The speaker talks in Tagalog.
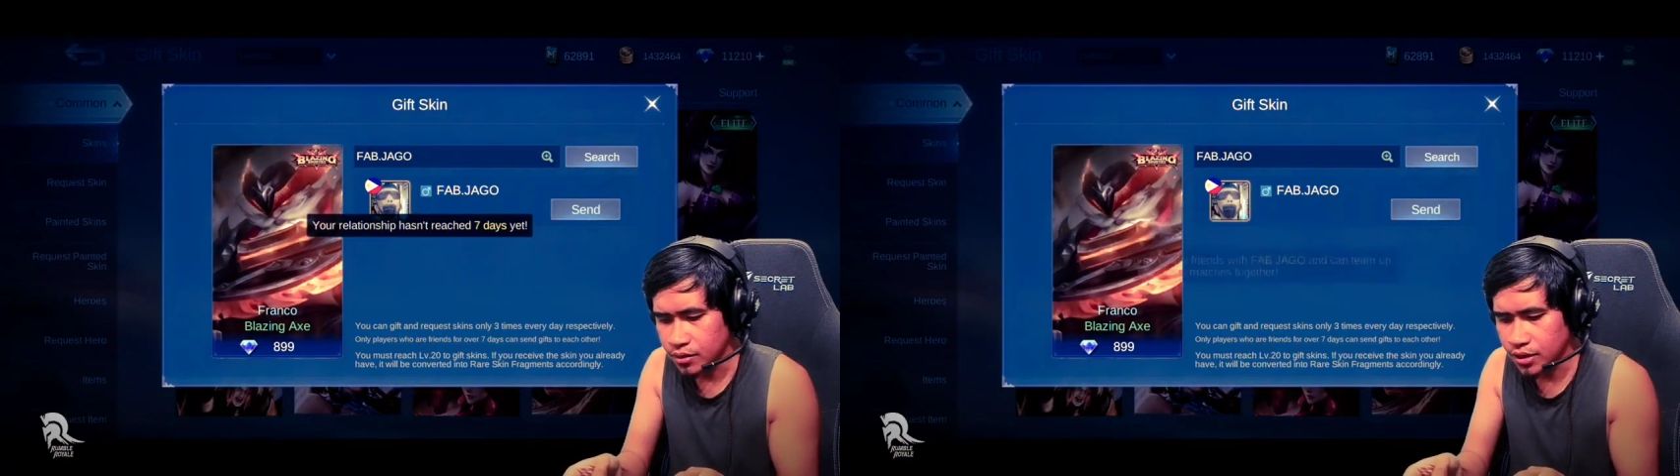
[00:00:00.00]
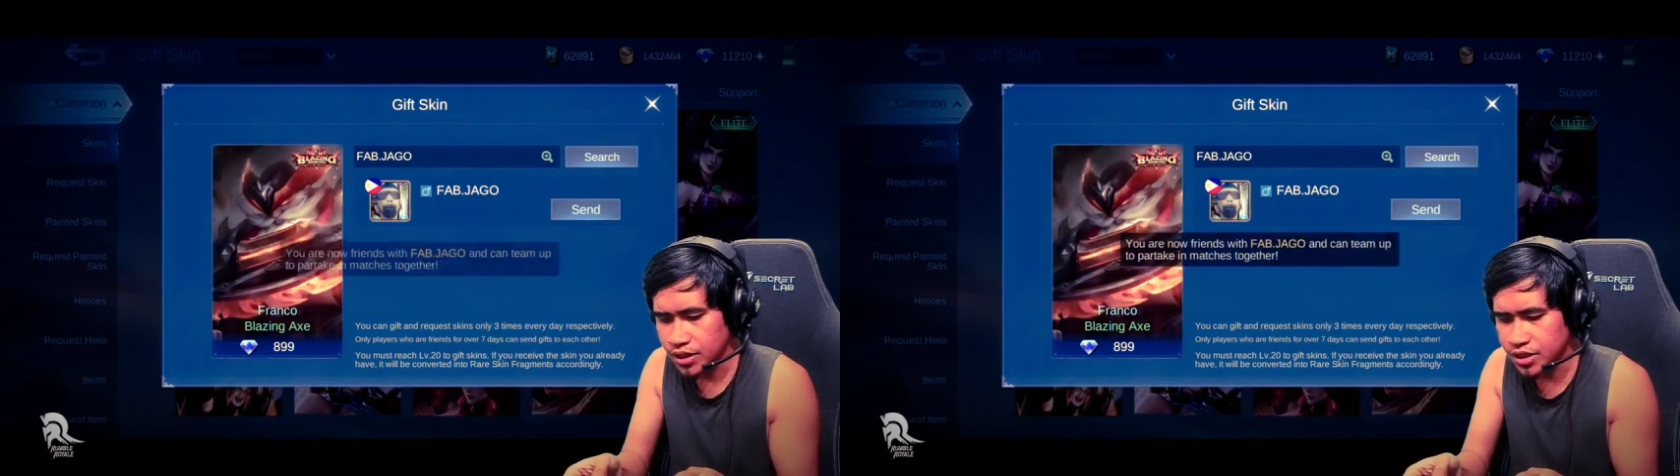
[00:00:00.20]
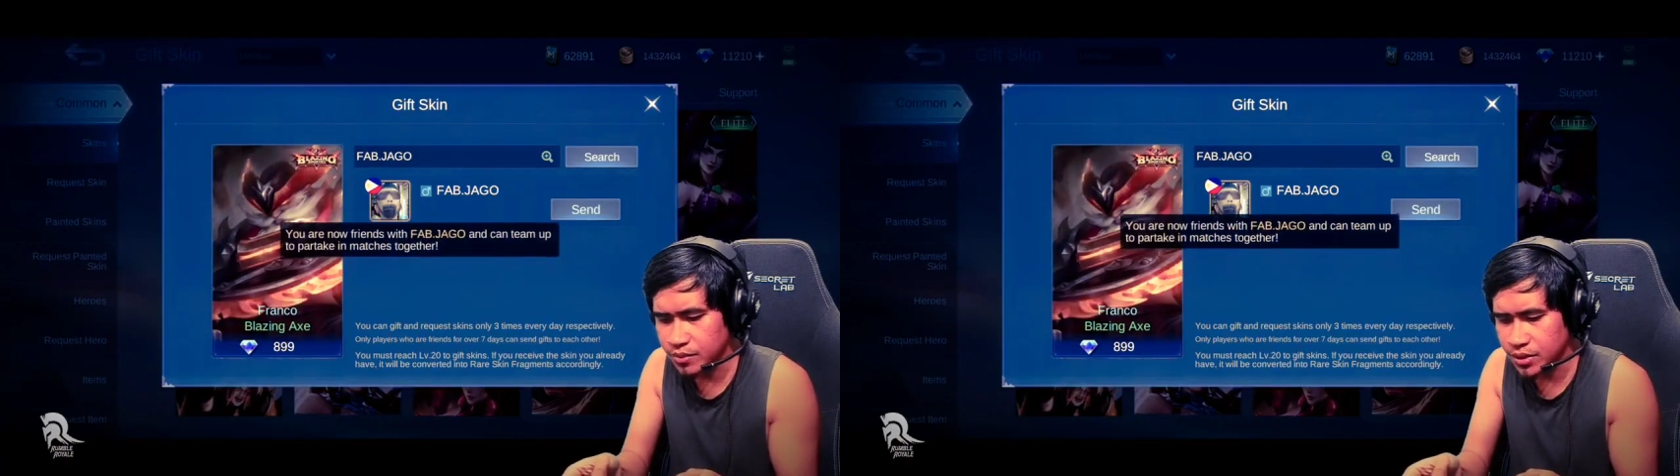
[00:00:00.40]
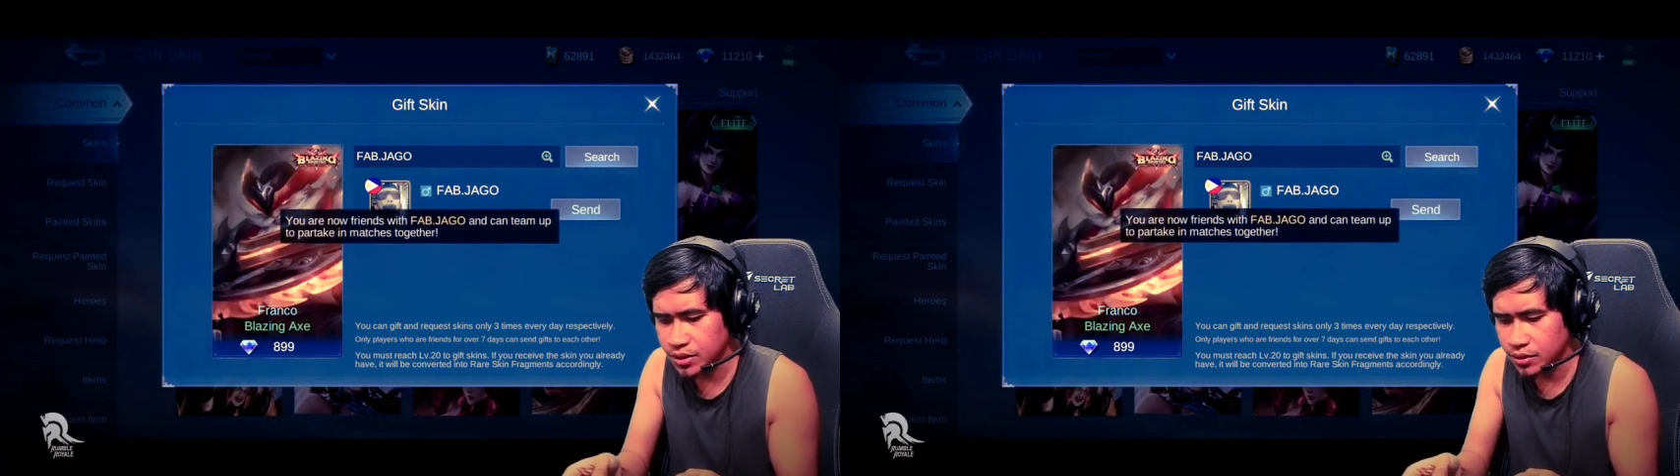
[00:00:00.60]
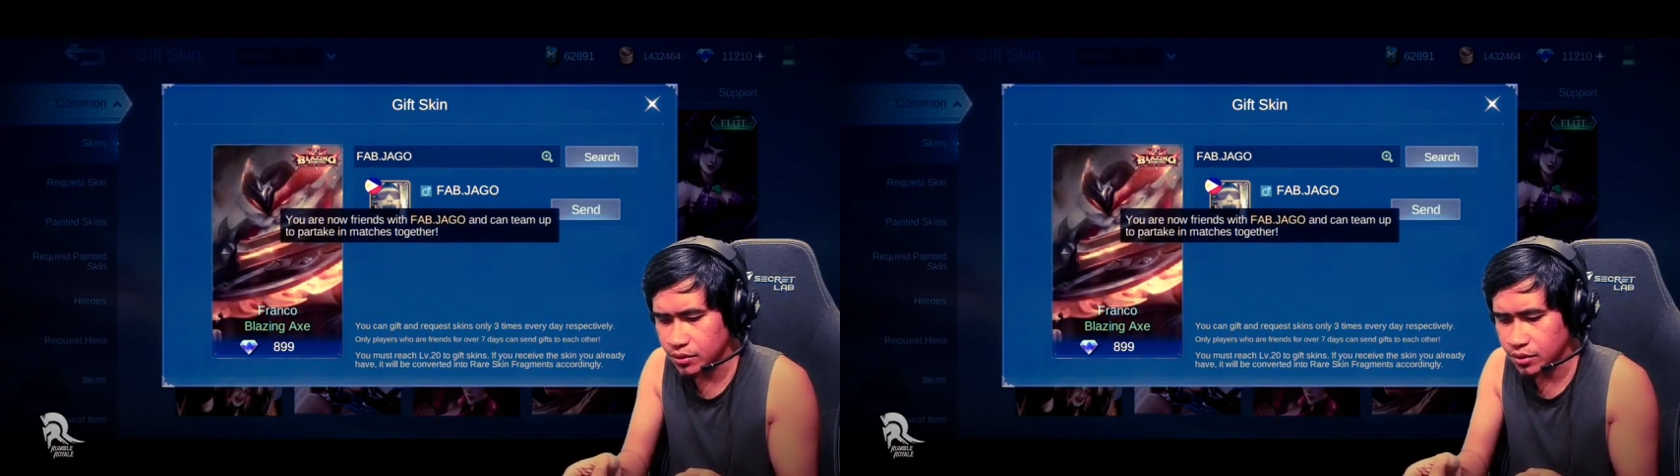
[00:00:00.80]
Yearly 7...
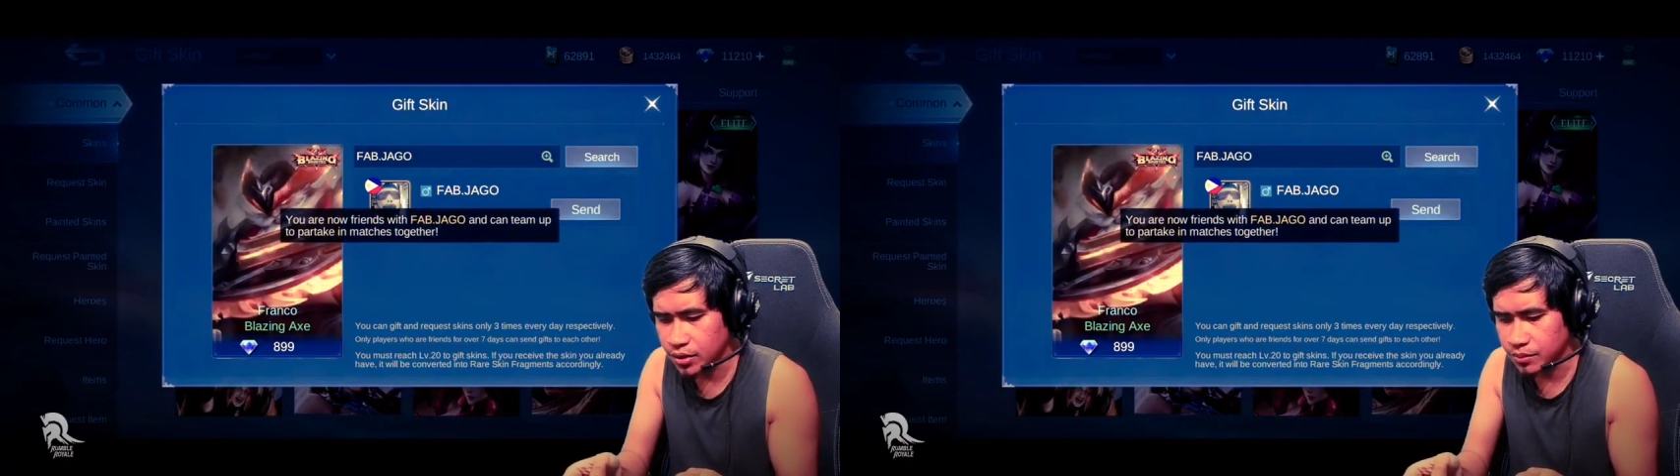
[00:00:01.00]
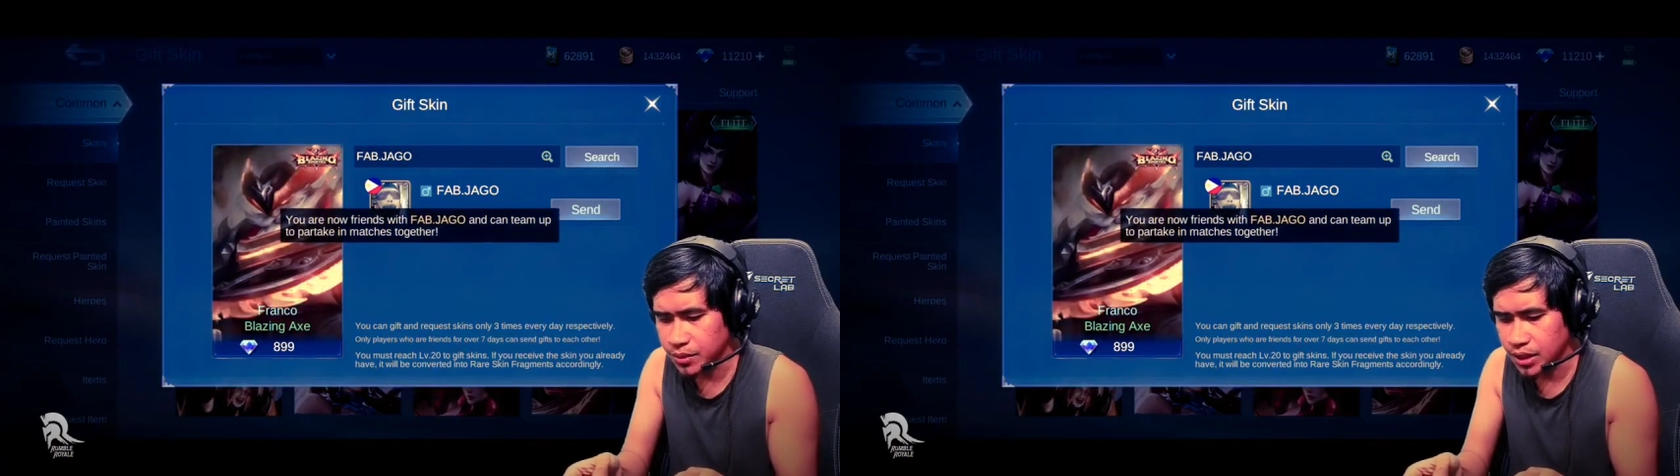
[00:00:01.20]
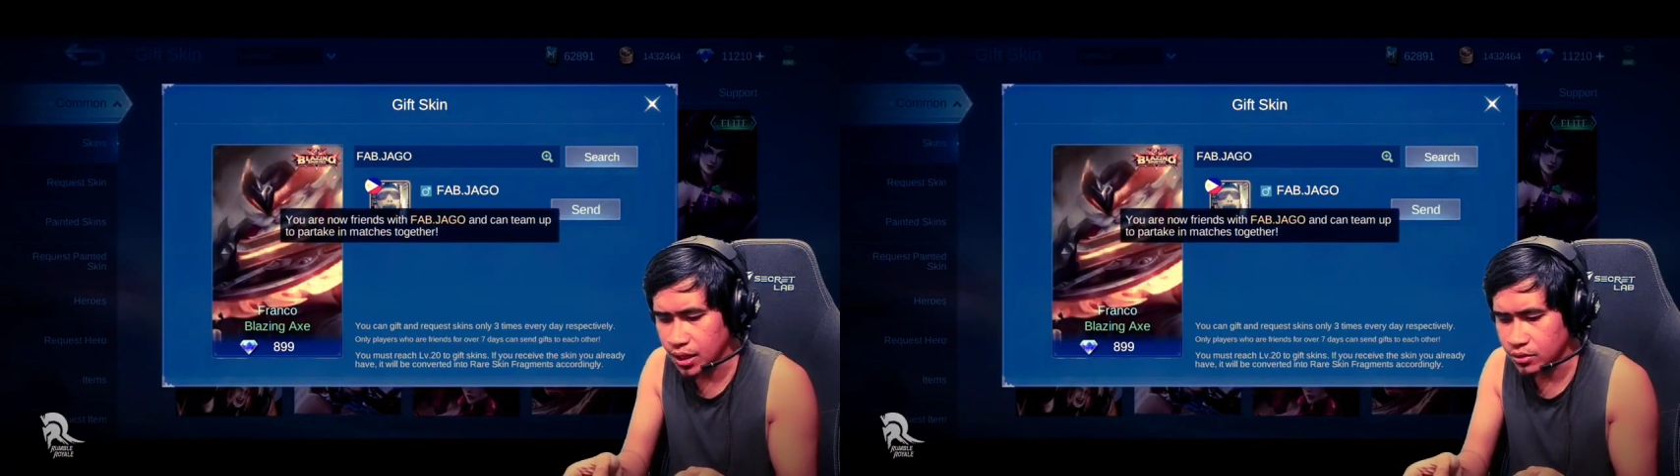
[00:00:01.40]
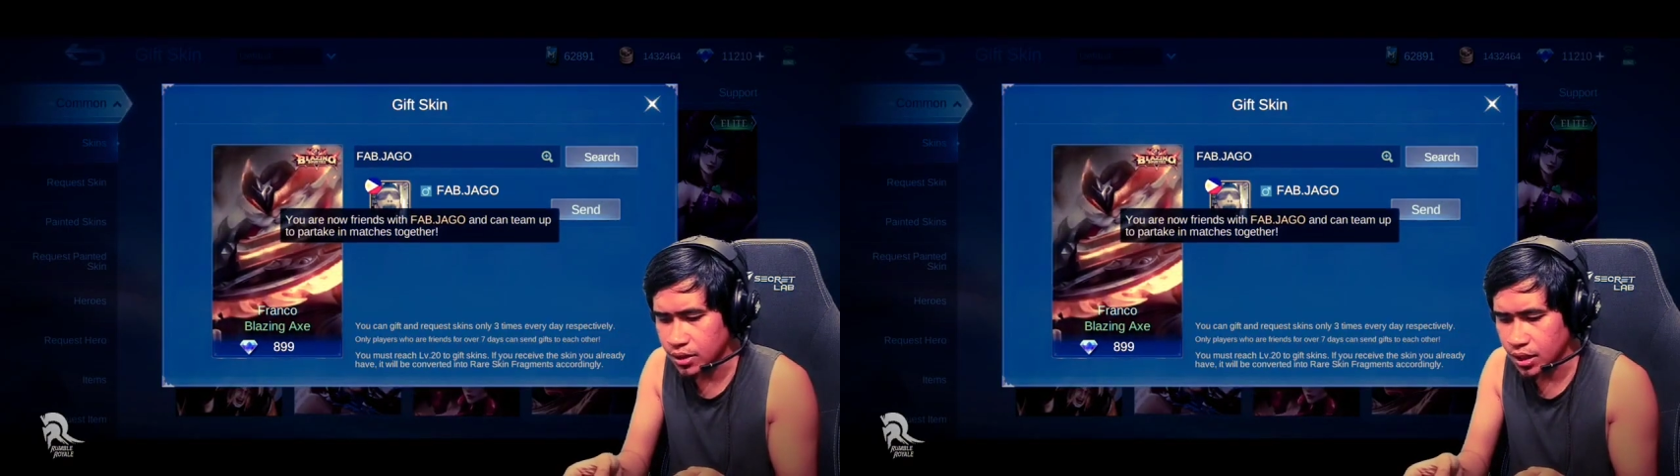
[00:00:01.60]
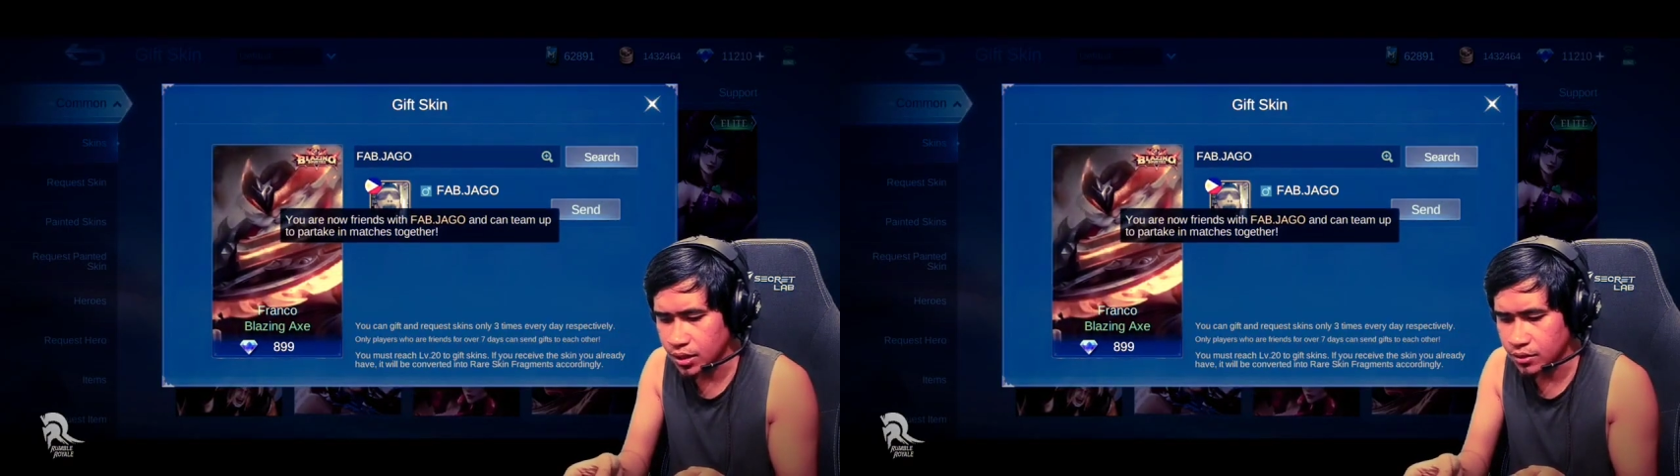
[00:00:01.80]
O, oh, yan.
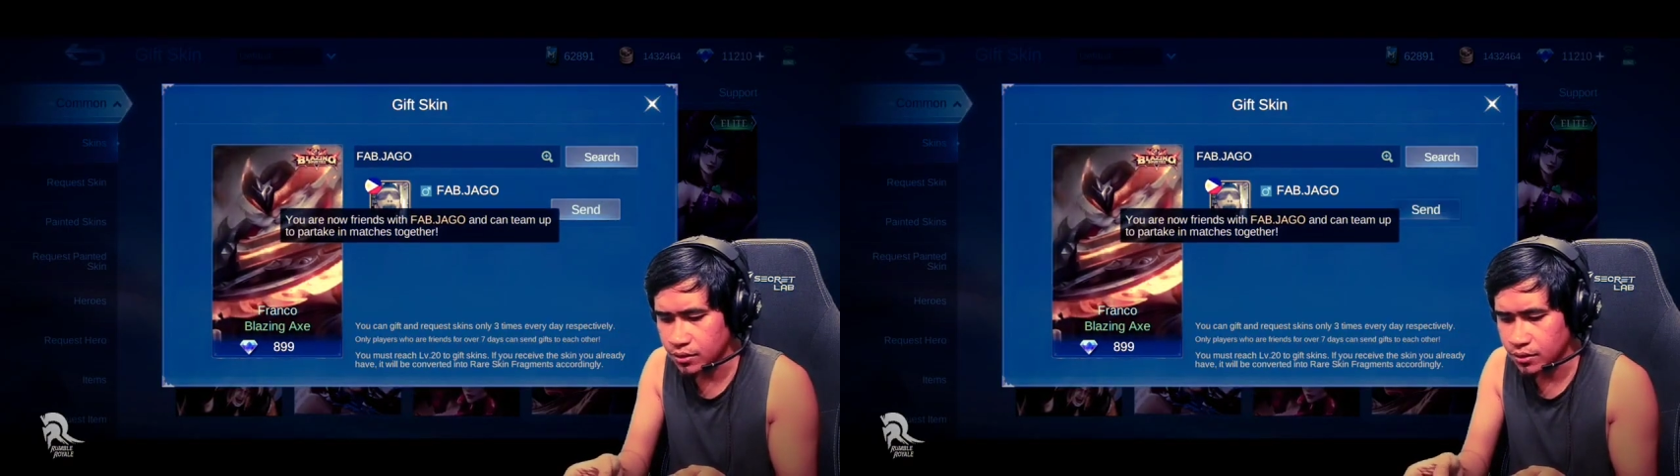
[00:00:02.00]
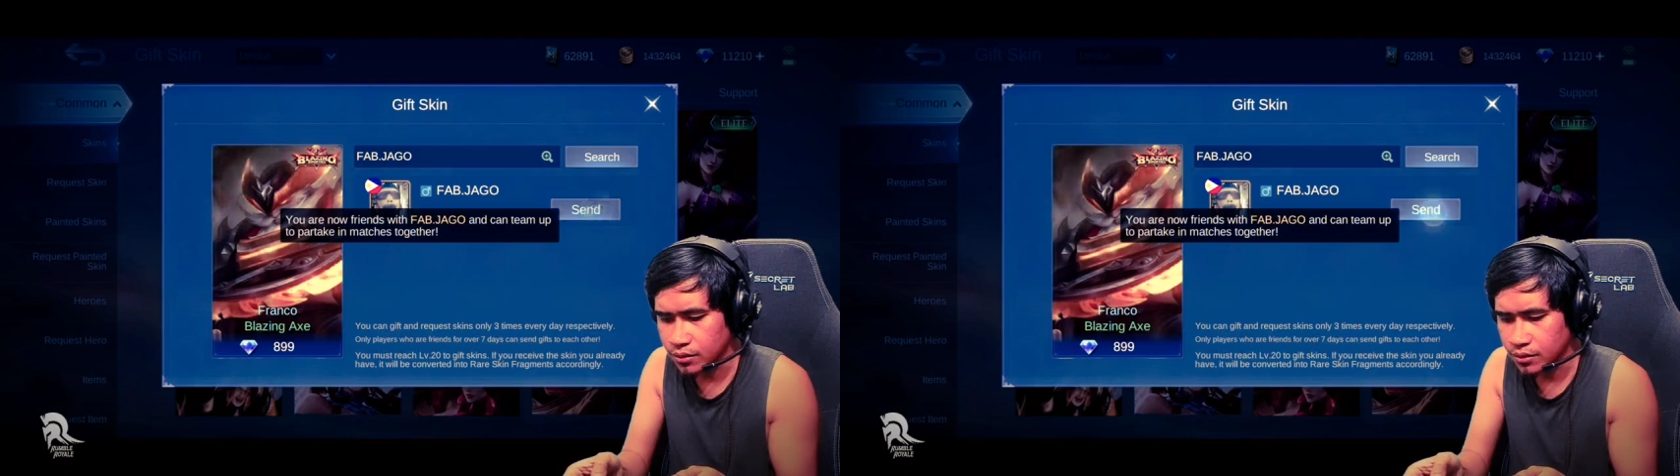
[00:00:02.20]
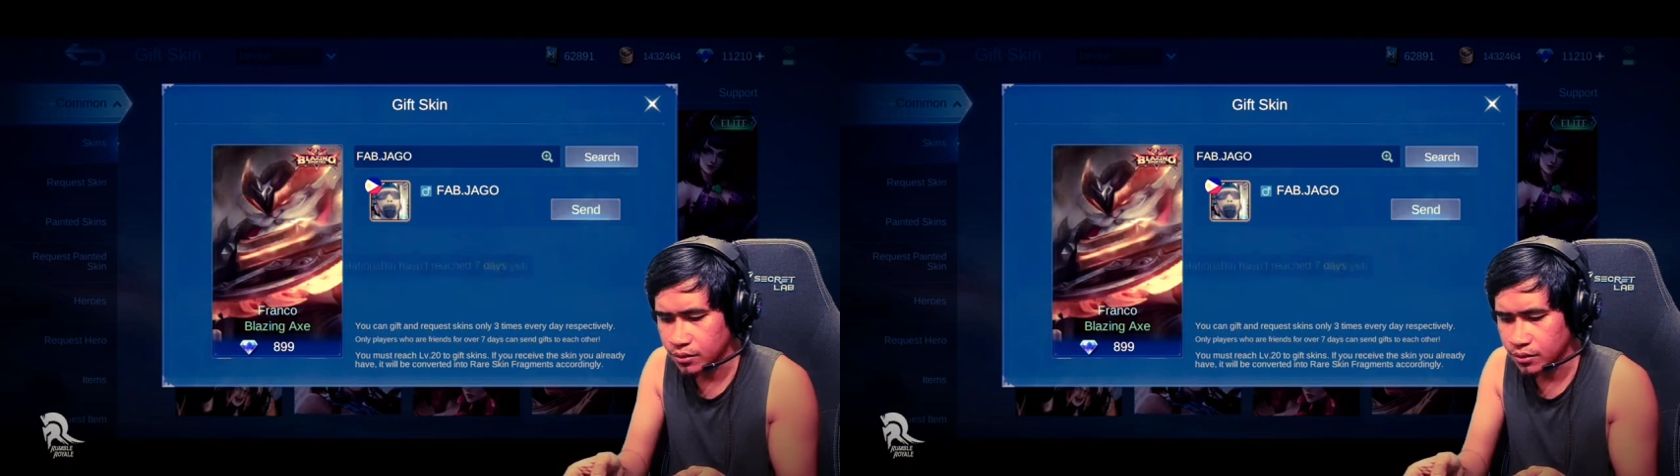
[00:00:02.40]
Pinalo tayo.